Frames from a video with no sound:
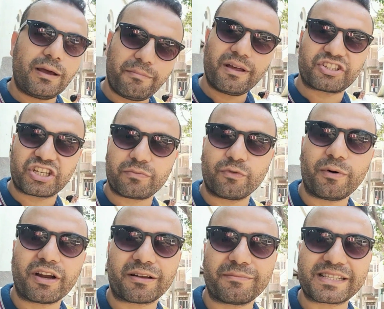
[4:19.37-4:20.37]
ولما الشيخ
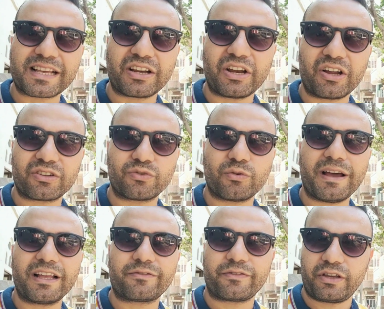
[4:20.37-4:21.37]
مبارك مسك الارض
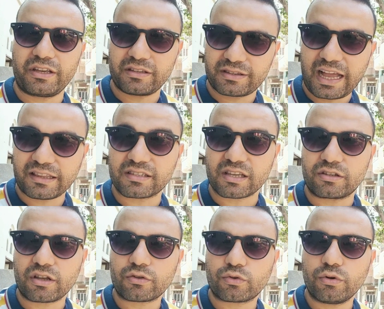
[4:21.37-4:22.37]
وبقت في تحت
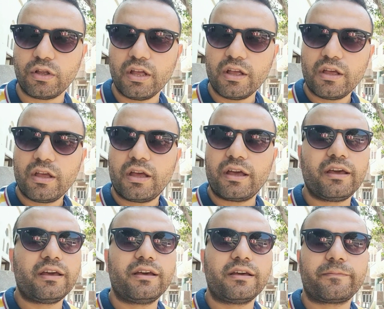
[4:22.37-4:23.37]
سيطرته
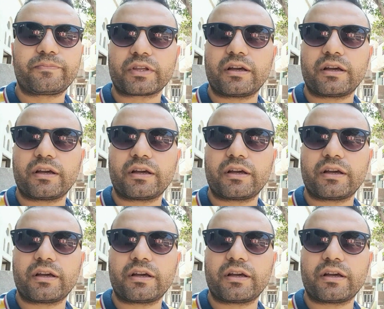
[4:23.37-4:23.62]
آه،